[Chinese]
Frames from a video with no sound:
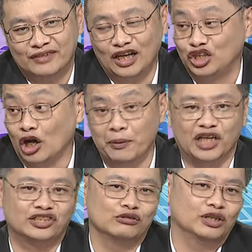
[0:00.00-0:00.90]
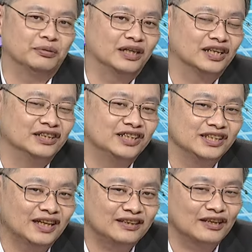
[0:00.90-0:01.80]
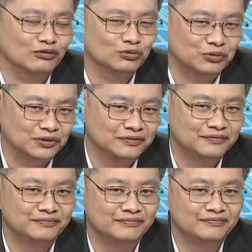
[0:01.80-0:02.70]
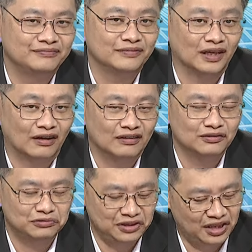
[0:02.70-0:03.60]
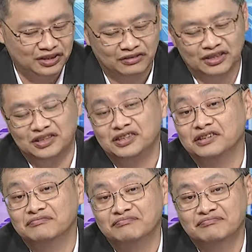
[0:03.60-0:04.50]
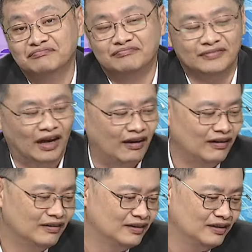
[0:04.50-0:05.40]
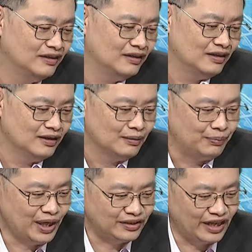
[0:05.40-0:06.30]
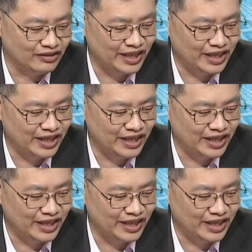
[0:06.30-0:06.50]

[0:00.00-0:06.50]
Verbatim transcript: 啊，你都没事，为什么要澄清呢？你告诉我，哦，所以你要小心一点，好，不要掉